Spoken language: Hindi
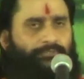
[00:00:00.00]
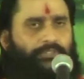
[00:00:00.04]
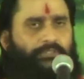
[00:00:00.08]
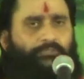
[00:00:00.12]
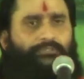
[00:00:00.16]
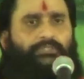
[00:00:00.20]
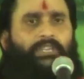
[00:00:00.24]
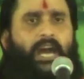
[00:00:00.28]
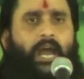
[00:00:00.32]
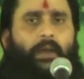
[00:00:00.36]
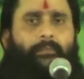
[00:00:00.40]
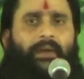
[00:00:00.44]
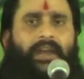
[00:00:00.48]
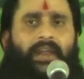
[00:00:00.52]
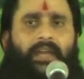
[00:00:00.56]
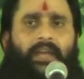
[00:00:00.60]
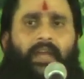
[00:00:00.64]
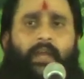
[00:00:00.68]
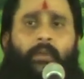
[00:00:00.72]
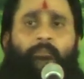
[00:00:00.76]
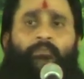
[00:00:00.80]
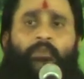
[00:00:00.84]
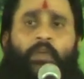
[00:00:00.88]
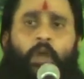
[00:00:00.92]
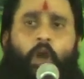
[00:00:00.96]
संस्कार
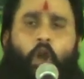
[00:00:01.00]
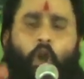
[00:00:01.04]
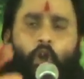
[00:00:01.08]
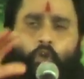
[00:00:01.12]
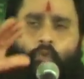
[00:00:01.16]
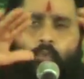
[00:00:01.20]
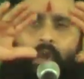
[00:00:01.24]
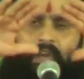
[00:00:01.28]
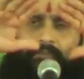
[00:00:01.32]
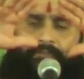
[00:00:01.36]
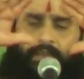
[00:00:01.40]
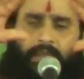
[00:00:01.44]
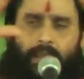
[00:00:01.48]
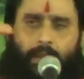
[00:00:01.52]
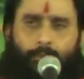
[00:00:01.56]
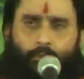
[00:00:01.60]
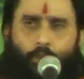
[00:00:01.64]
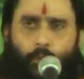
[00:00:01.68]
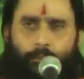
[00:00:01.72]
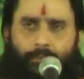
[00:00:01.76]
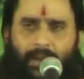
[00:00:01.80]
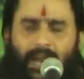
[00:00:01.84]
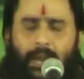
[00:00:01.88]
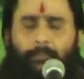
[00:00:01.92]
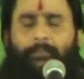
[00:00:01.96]
बनेंगे और वैसे ही
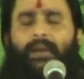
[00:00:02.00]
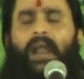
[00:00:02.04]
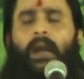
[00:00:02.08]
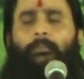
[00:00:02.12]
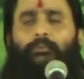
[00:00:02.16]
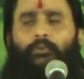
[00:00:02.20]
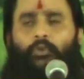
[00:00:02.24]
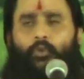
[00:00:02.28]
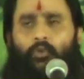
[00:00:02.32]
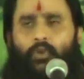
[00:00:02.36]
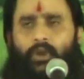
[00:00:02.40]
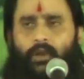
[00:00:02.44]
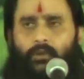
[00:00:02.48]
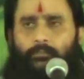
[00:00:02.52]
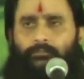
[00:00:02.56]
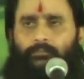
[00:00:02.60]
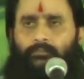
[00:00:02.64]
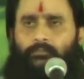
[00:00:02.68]
हमको फल प्राप्त होगा